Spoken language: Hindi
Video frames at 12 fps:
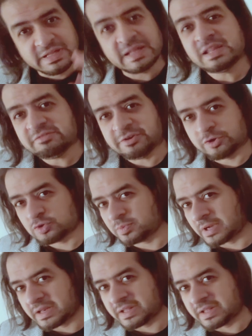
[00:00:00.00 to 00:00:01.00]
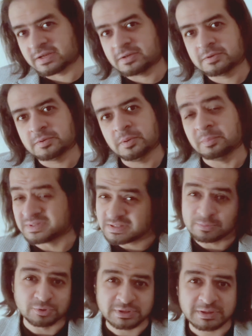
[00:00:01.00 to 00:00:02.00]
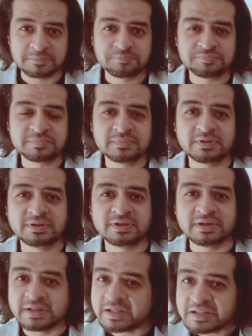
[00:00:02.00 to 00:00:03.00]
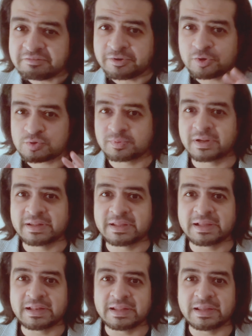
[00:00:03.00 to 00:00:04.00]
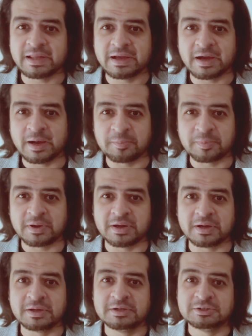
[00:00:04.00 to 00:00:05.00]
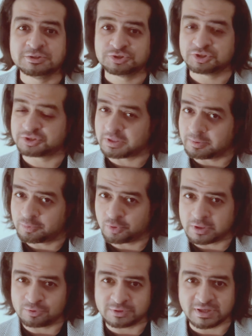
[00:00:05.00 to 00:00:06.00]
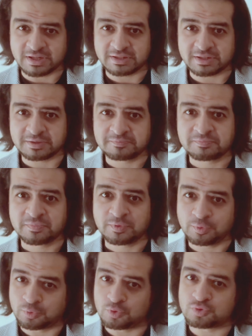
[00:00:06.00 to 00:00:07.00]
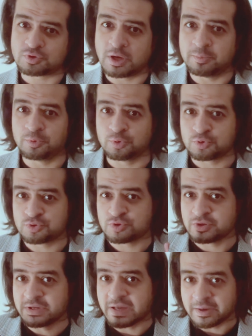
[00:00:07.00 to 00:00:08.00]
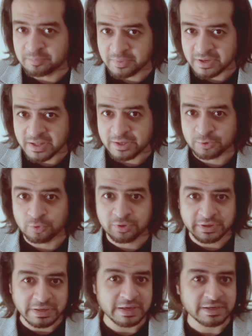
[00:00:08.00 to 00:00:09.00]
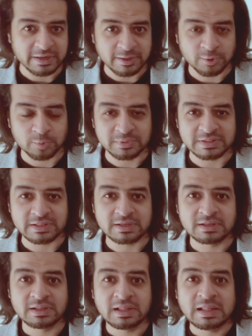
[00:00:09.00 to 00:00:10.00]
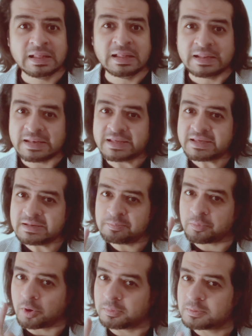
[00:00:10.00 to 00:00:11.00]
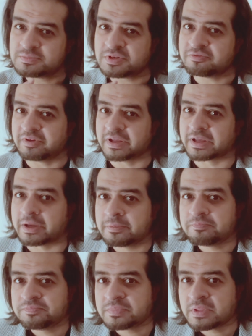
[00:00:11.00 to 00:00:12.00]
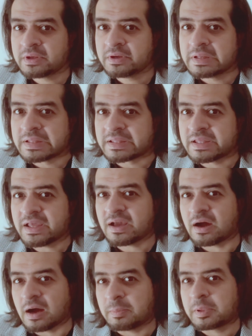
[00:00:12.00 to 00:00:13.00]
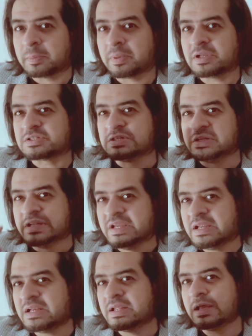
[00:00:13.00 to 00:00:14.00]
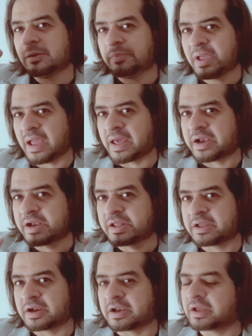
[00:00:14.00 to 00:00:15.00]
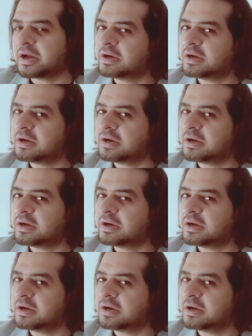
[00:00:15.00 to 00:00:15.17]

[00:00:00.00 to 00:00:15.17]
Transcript: डेली वीडियोस बनाने का ना मज़ा बहुत है डेली वीडियोस बनाने के लिए आपका शशकाल पूरा होता रहता है रोज़ आपको कुछ नया बनाने को क्रिएट करने को मिलता है लेकिन प्रॉब्लम सिर्फ एक है कि आपके पास डिटेल में एडिटिंग करने का